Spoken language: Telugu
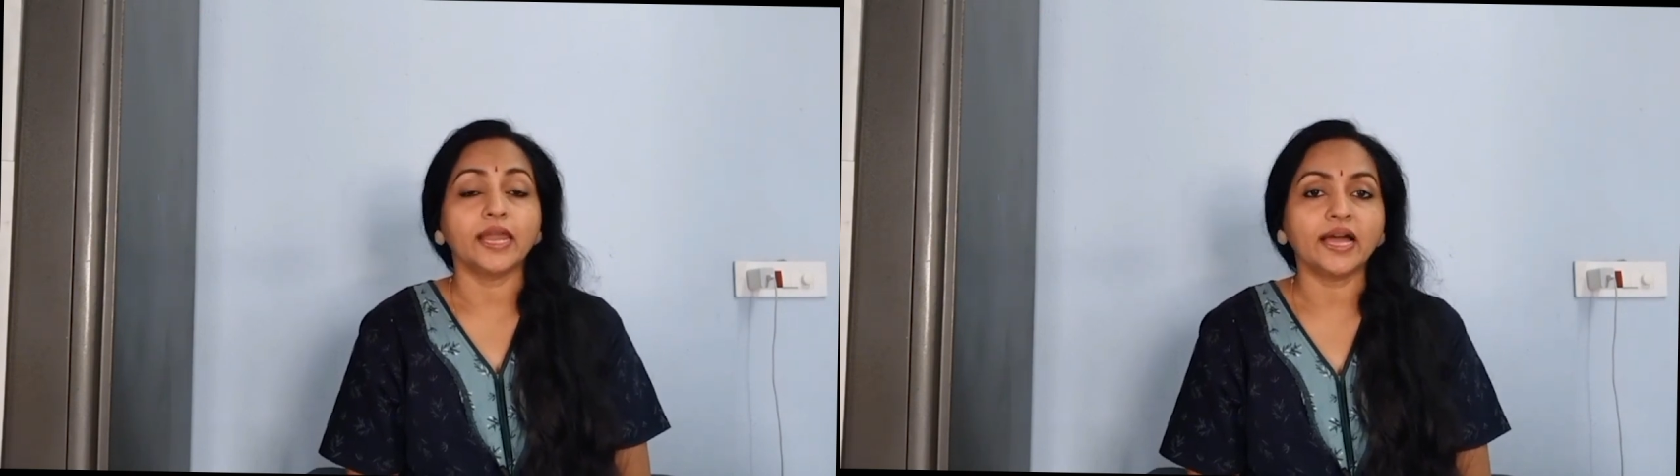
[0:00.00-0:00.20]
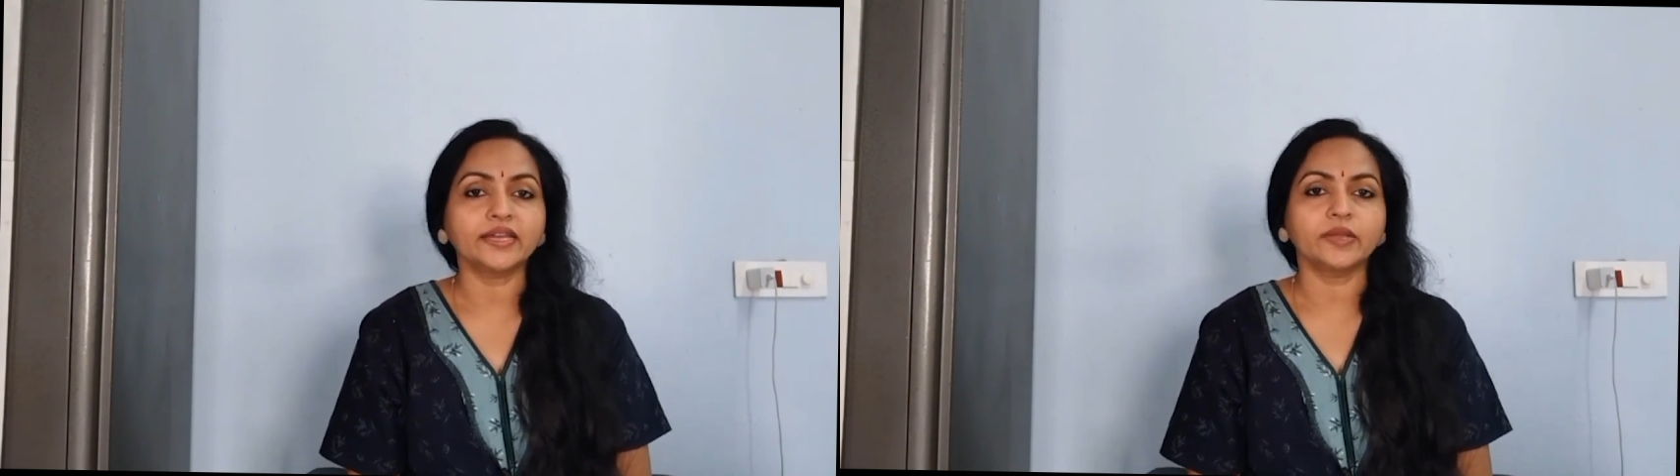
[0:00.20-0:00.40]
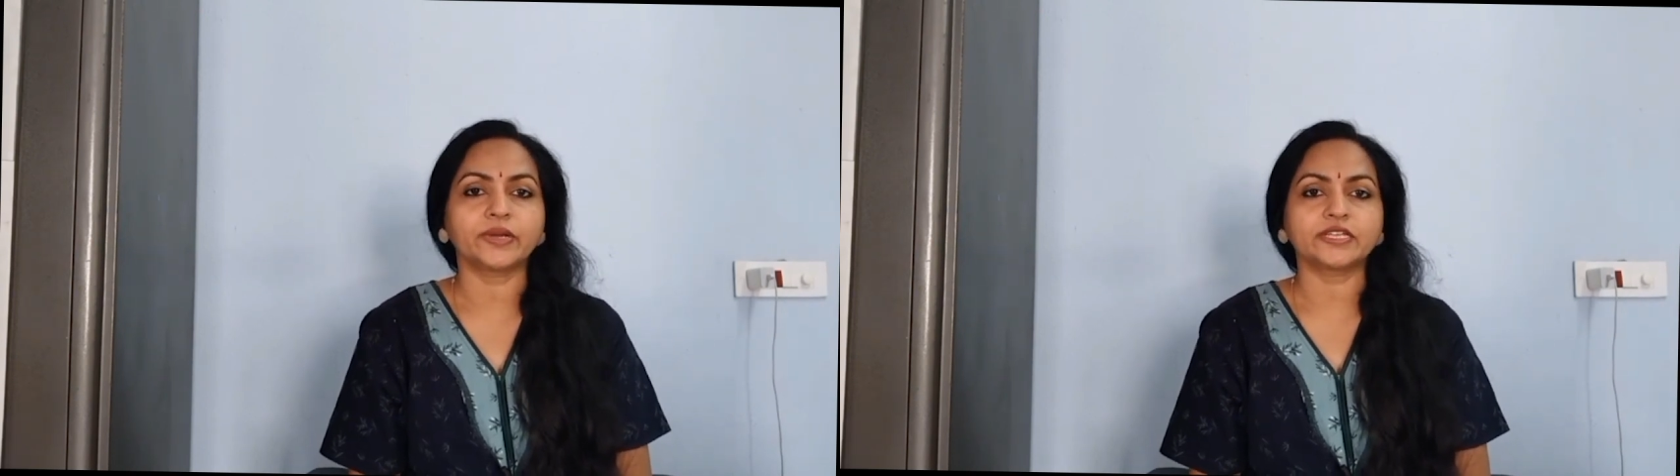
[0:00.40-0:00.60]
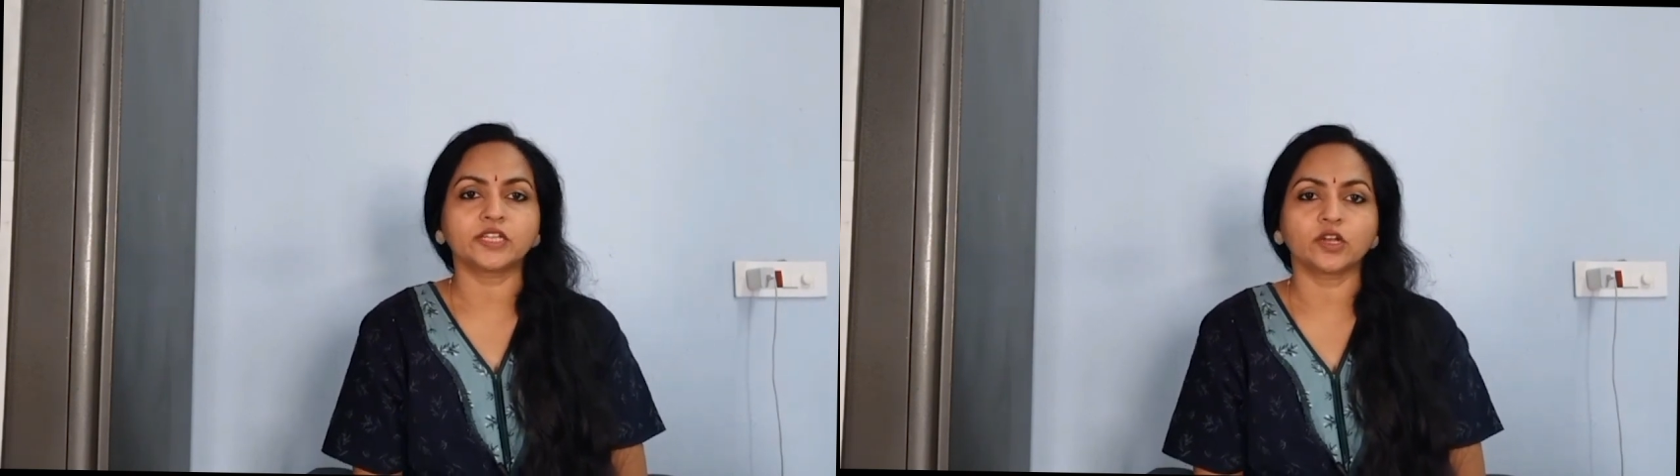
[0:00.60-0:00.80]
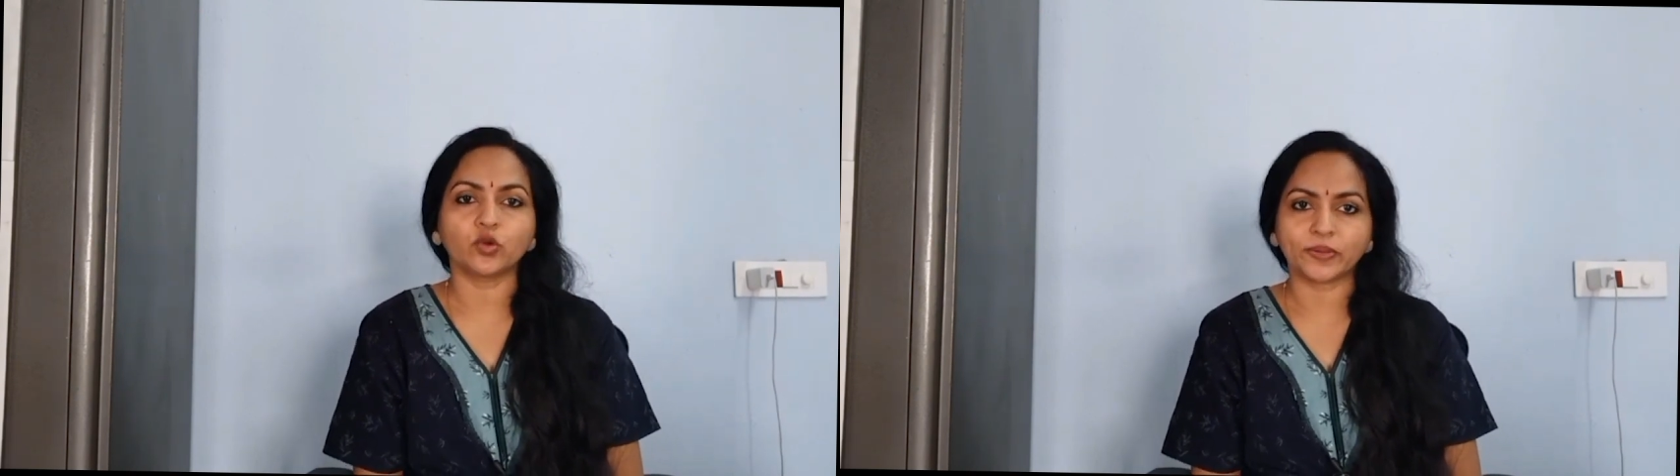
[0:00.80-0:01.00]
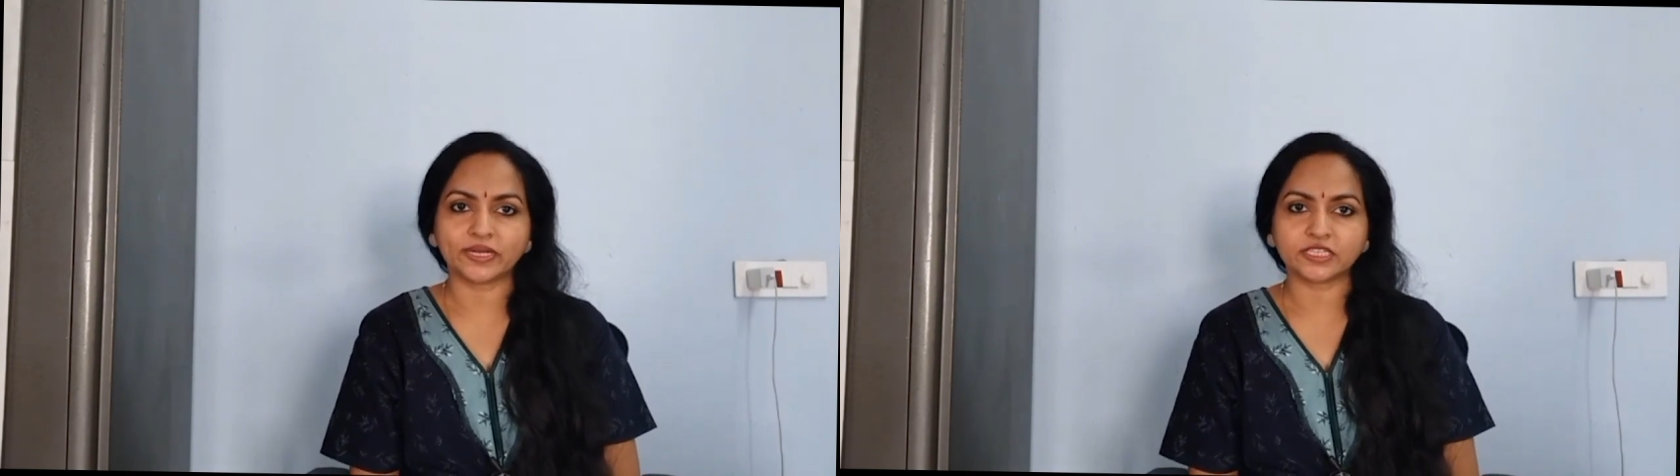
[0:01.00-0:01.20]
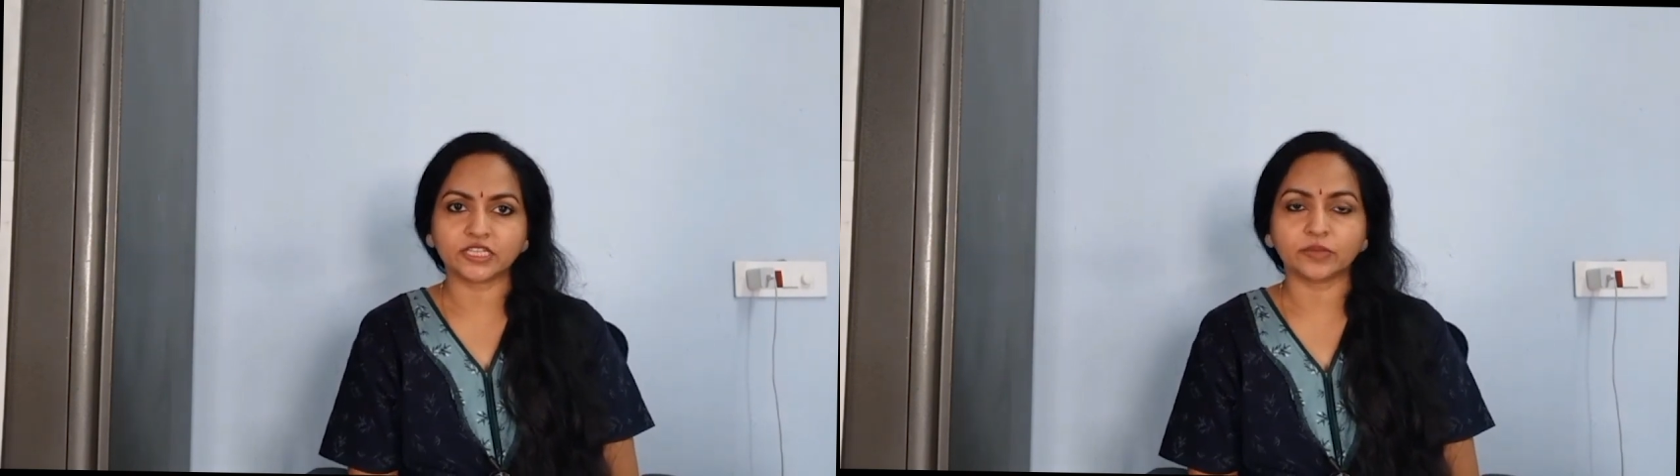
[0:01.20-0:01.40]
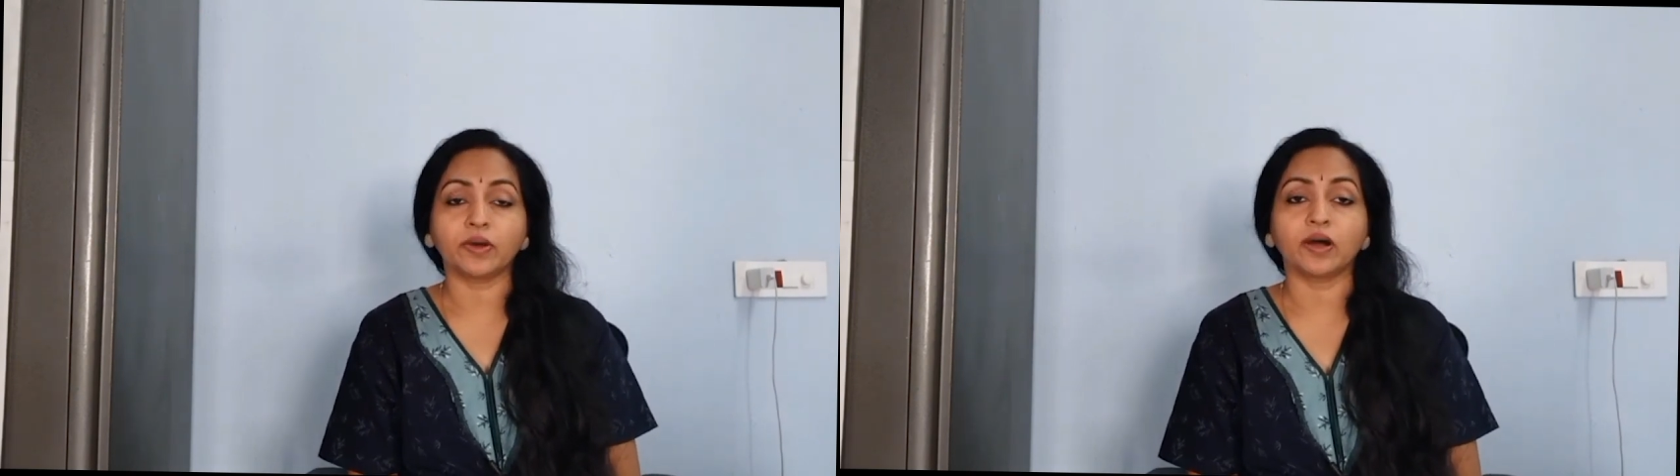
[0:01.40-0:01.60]
ఇలాంటి ప్రశ్నలు
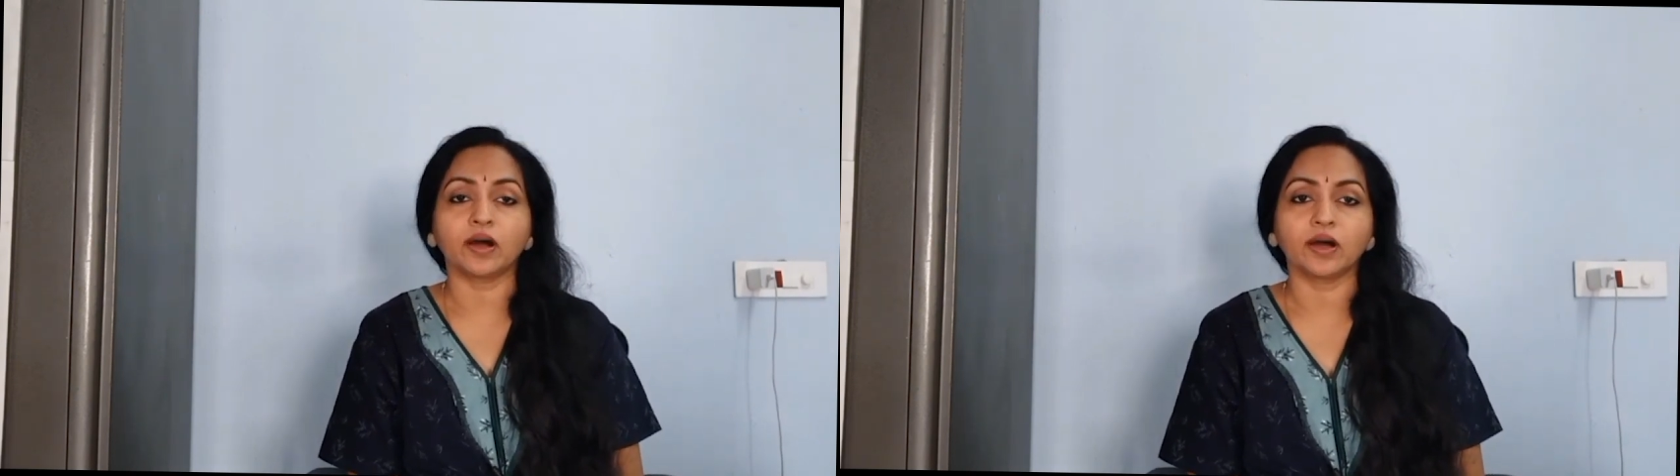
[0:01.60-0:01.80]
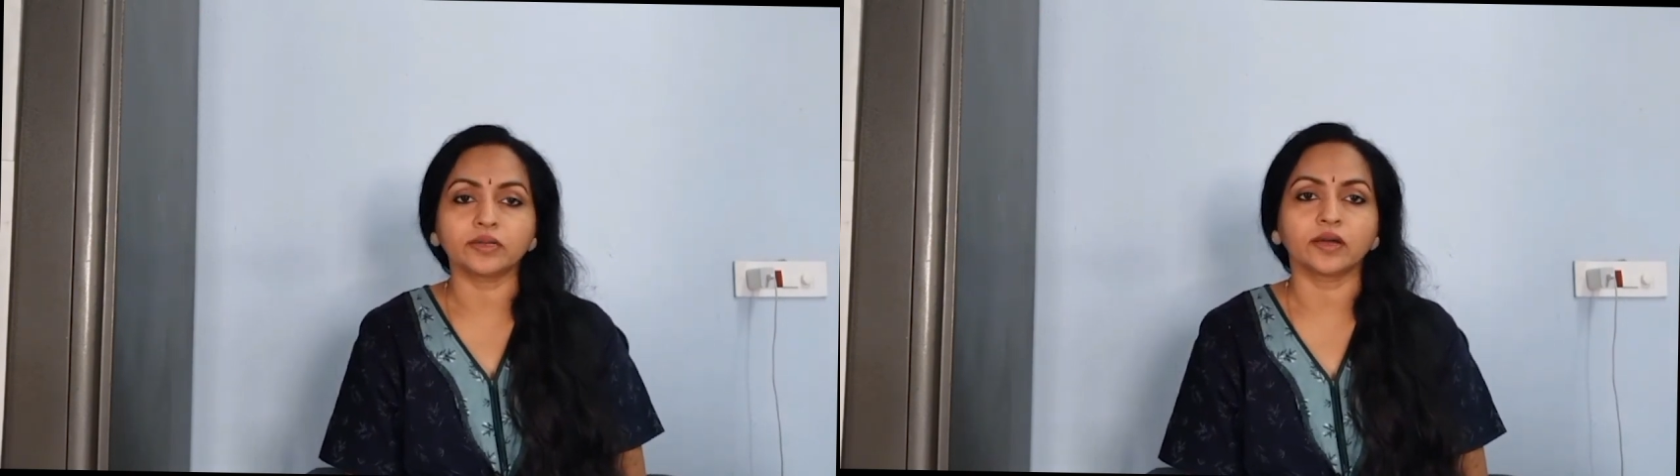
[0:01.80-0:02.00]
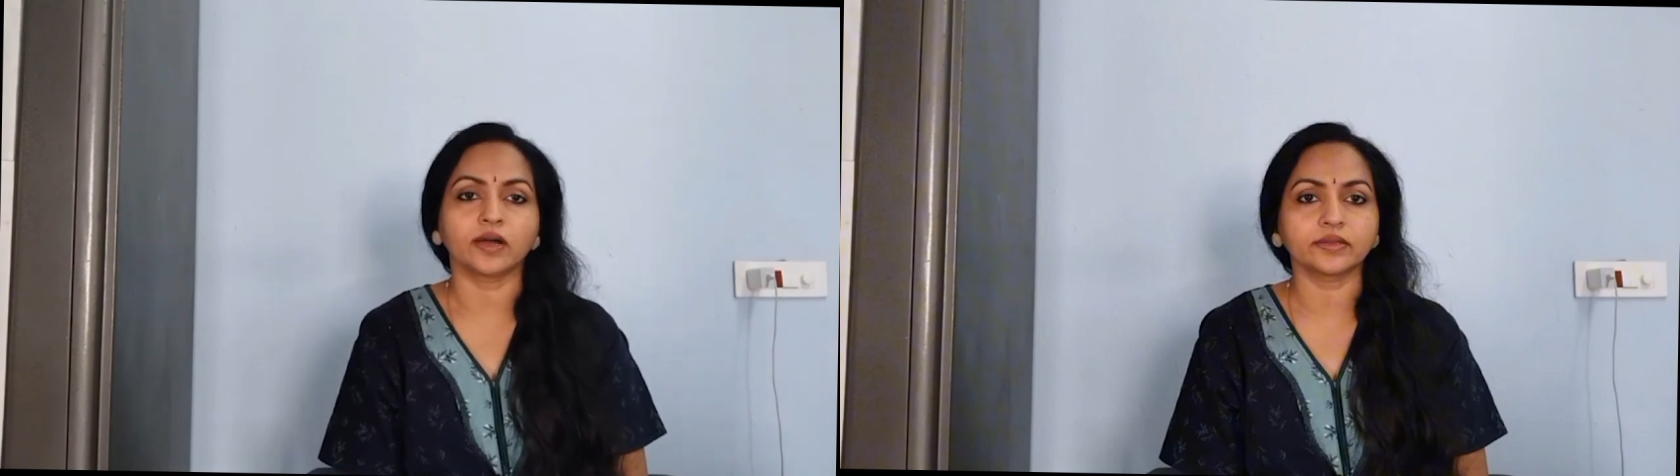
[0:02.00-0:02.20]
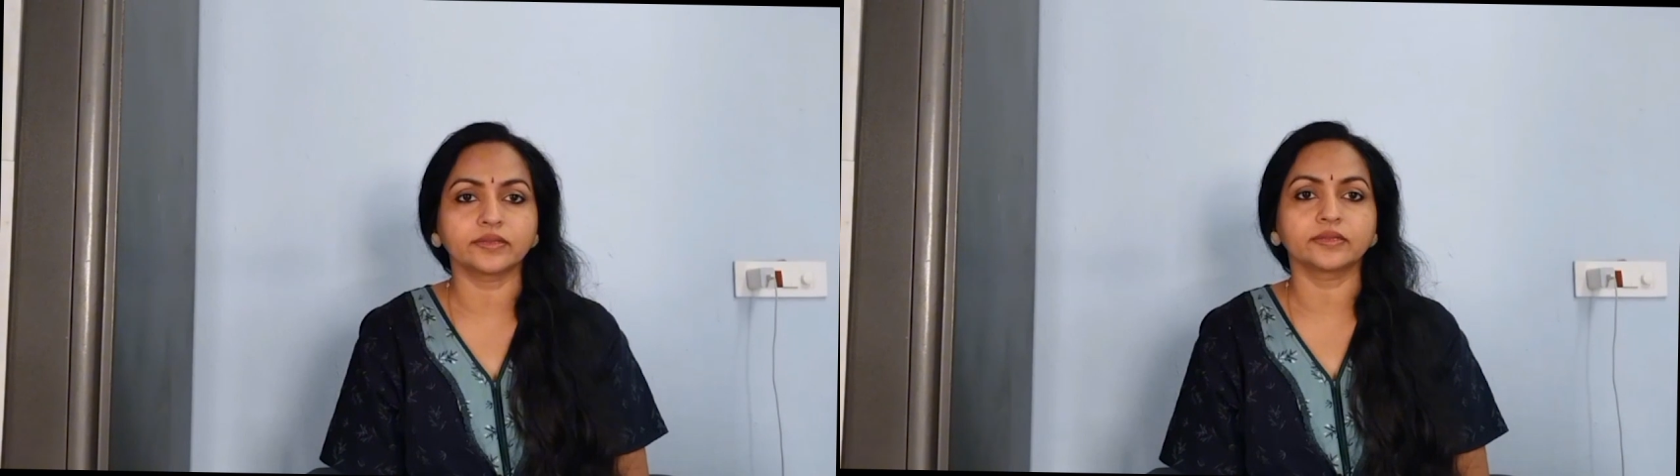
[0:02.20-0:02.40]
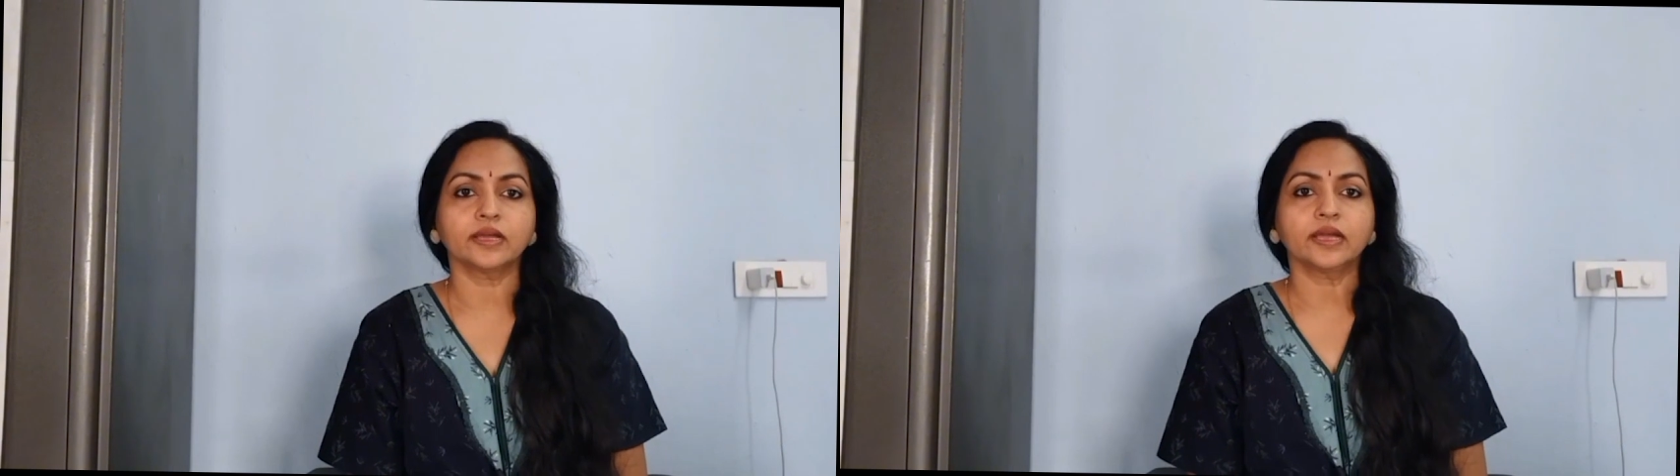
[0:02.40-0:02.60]
ప్రస్తుతం హాట్ హాట్